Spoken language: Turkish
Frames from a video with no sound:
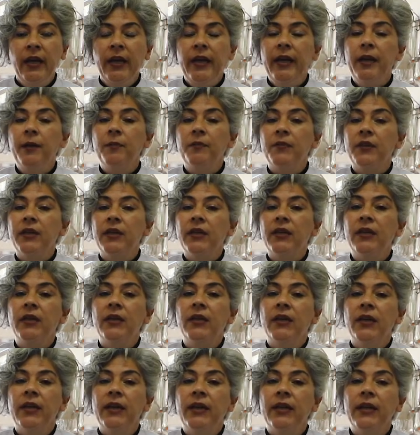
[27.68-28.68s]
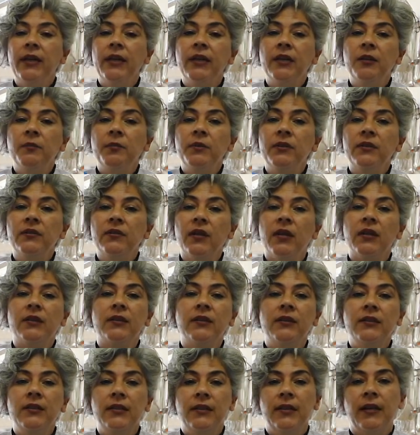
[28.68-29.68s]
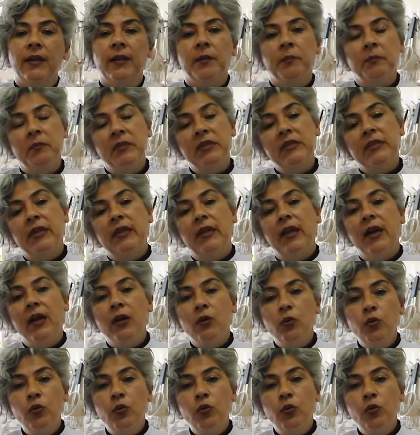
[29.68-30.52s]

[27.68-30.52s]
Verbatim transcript: hem de herhangi bir tatlıyla mesela